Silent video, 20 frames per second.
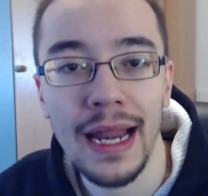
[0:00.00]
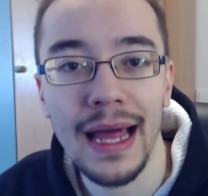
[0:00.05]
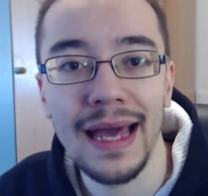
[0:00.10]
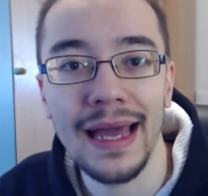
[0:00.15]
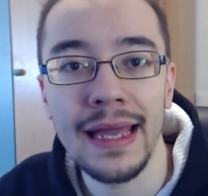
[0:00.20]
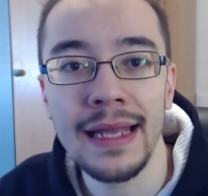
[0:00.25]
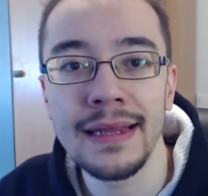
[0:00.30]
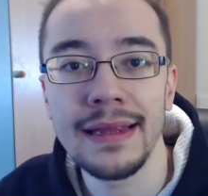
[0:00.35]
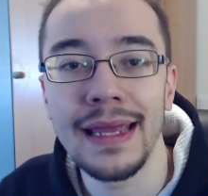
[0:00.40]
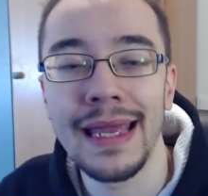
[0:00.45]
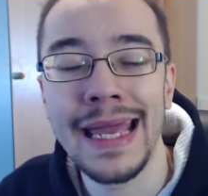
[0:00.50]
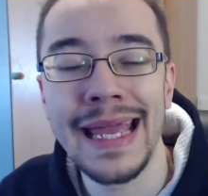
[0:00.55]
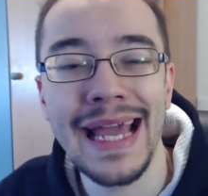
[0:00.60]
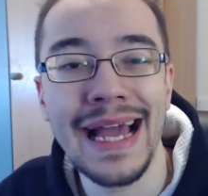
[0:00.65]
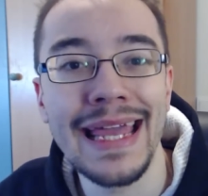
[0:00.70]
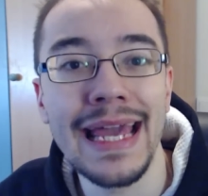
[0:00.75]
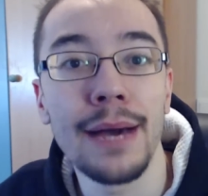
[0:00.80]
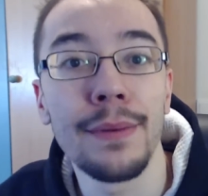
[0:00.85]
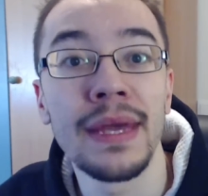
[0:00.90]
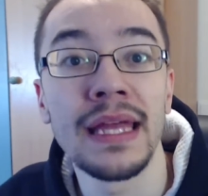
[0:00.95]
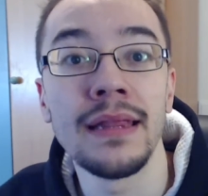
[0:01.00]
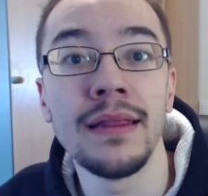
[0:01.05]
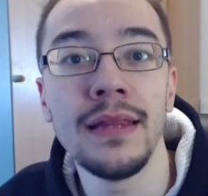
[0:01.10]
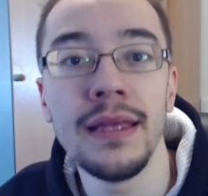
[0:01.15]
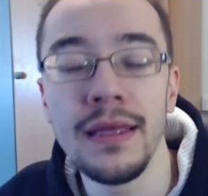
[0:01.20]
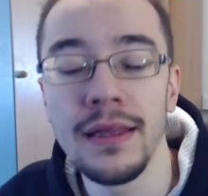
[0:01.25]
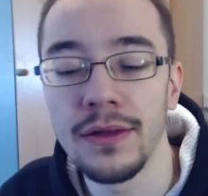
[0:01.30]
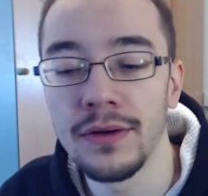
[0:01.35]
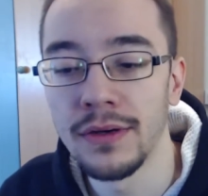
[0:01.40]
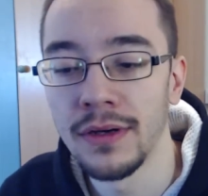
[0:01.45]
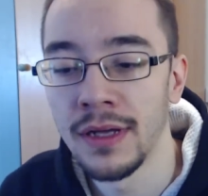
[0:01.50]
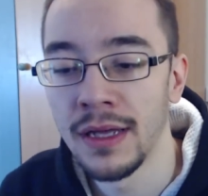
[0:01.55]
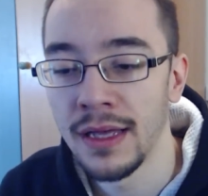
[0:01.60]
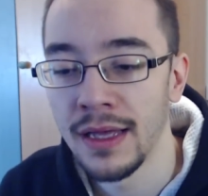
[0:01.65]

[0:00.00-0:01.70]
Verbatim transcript: la gente, que ya haya vendido,